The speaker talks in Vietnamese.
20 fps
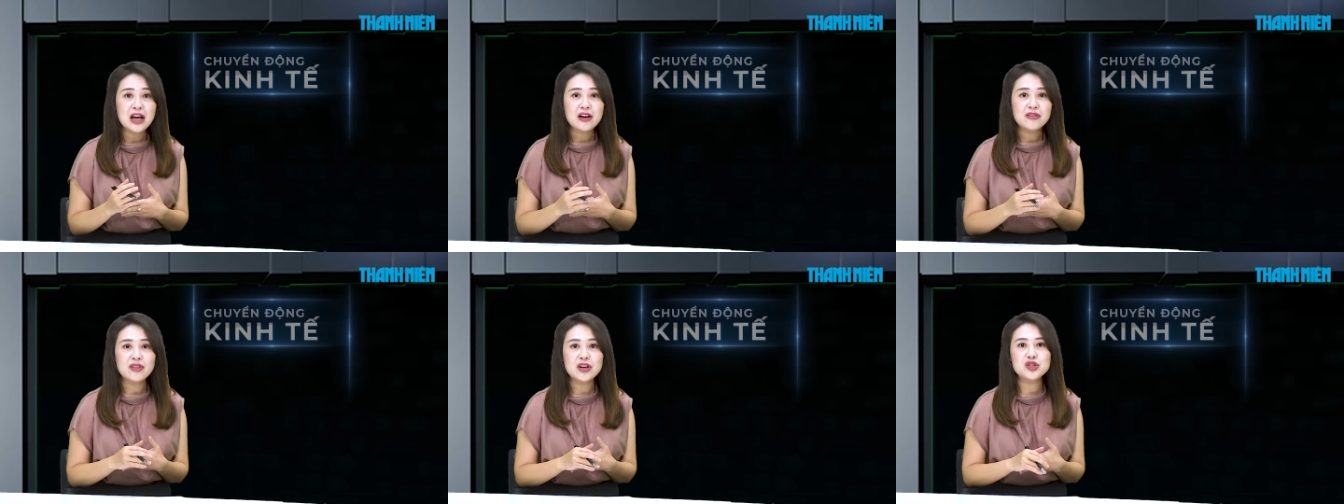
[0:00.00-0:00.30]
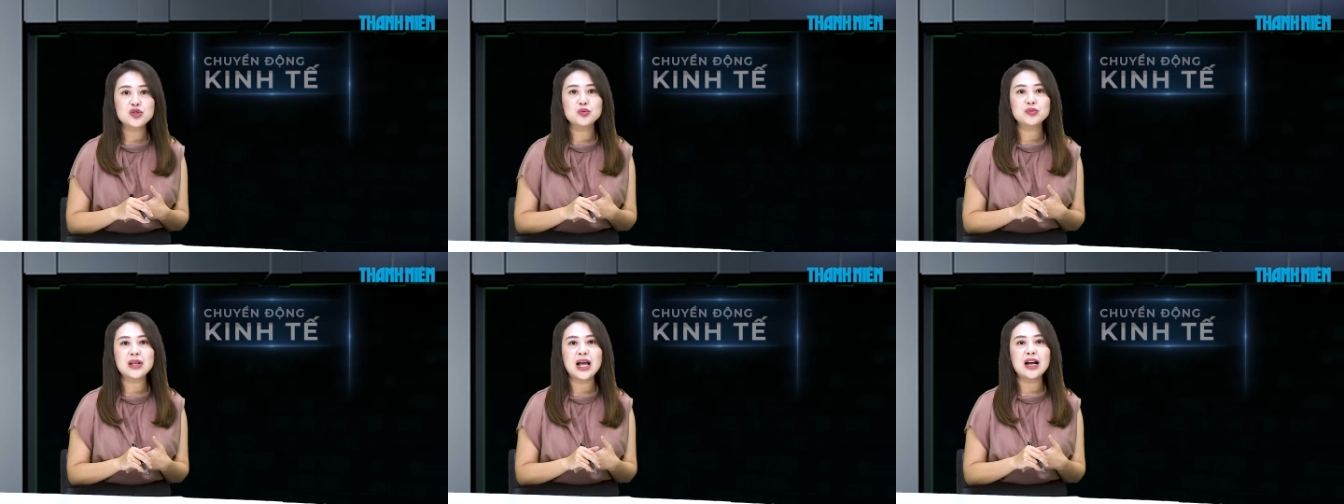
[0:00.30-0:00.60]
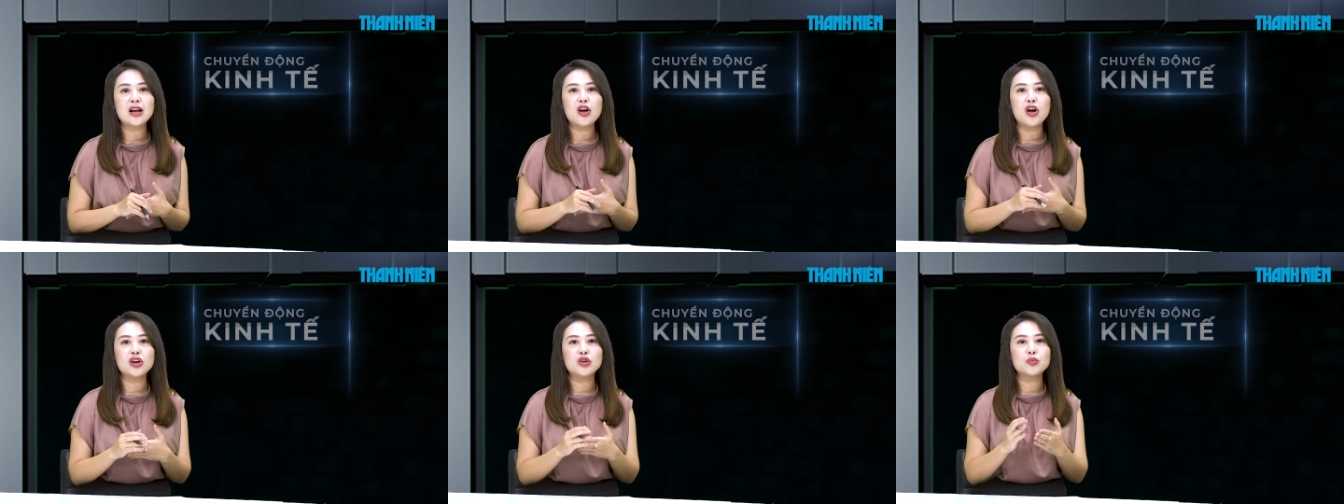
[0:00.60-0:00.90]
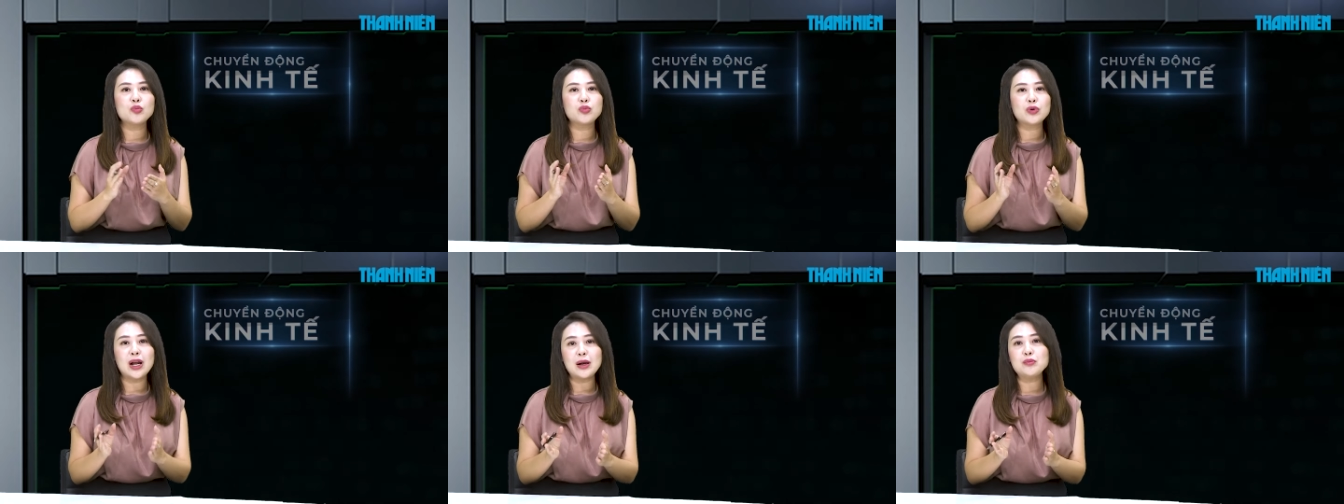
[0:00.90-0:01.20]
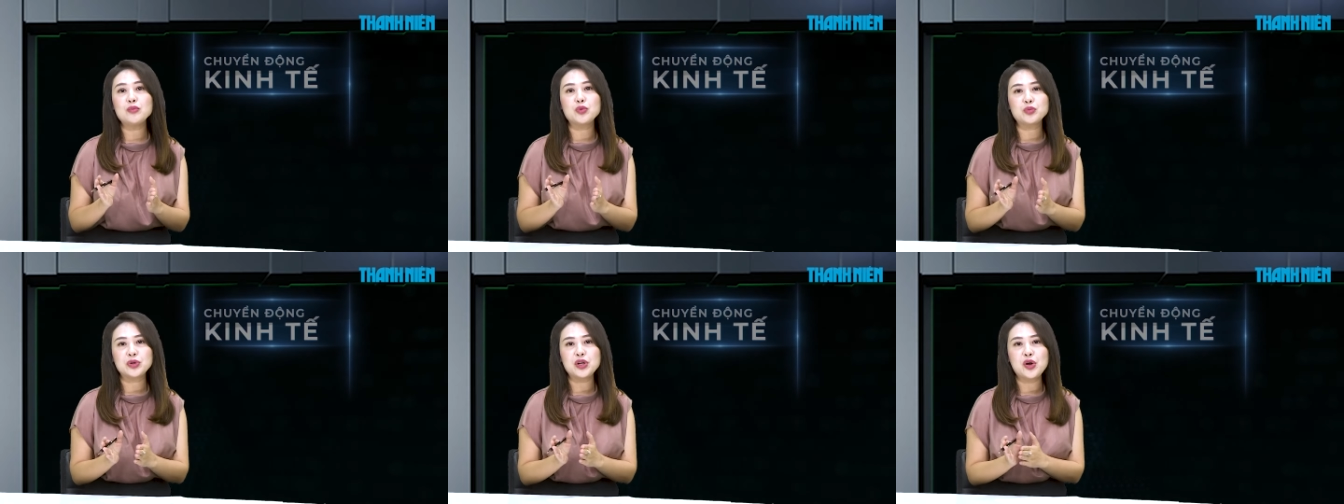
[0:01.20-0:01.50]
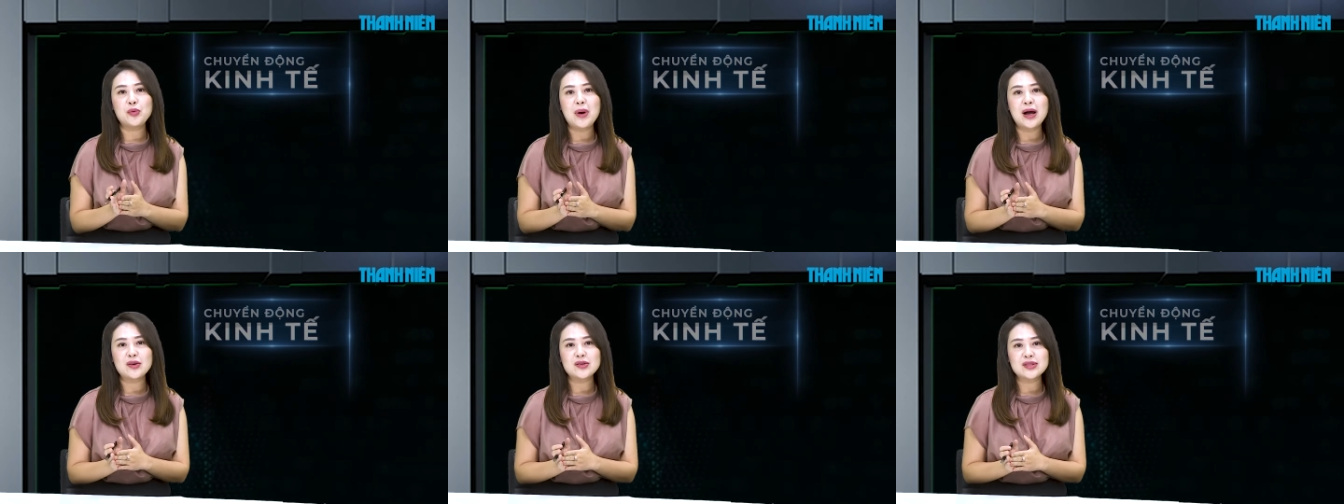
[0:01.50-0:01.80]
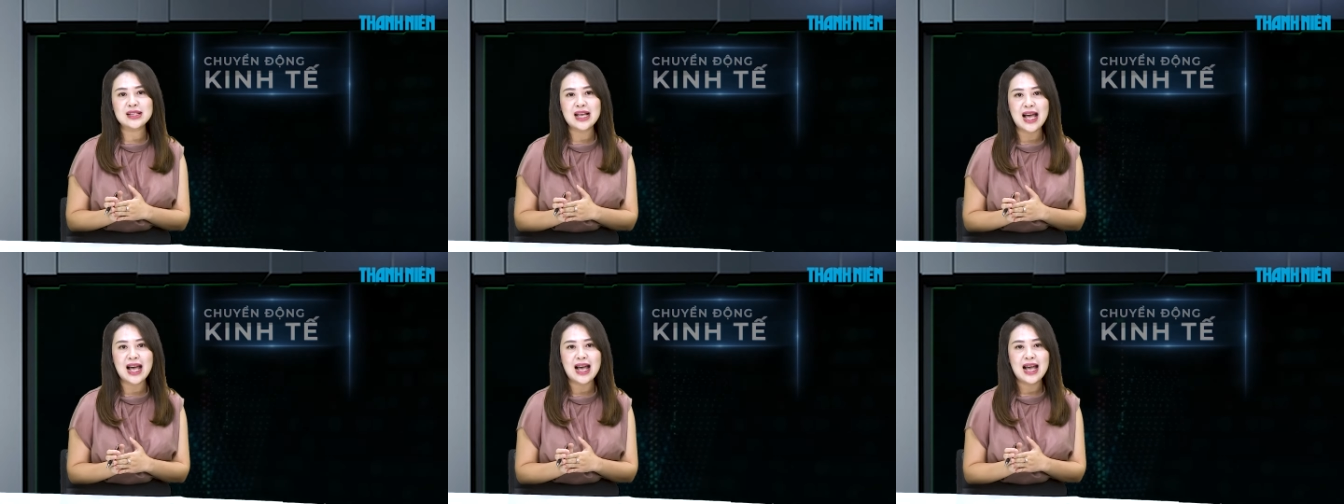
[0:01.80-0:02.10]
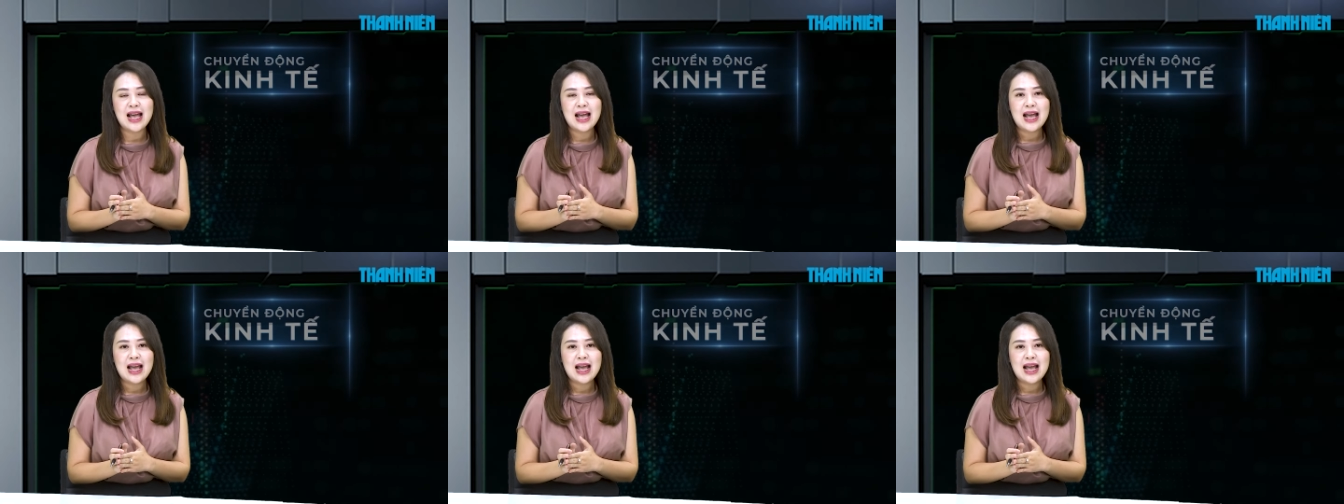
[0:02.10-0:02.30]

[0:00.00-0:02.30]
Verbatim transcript: và chúng ta còn cách mục tiêu bao xa?